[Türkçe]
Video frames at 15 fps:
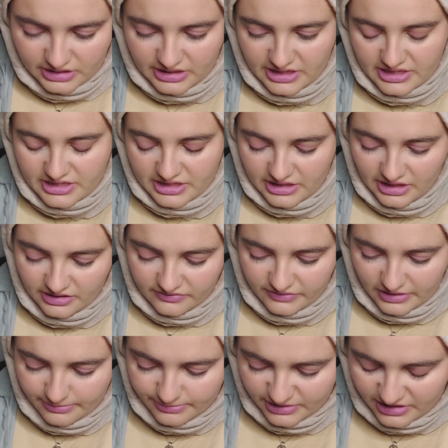Teşkilat
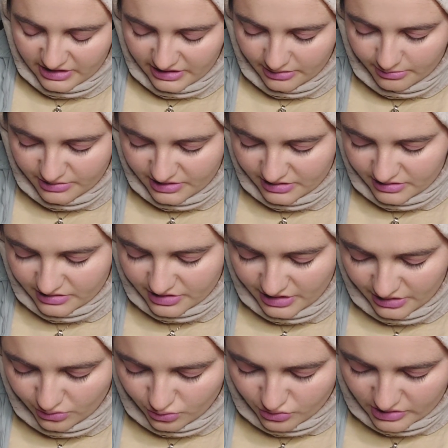fabrikaya bir
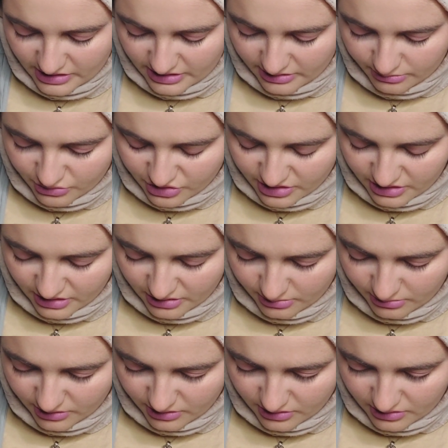şey düzenlemiş galiba.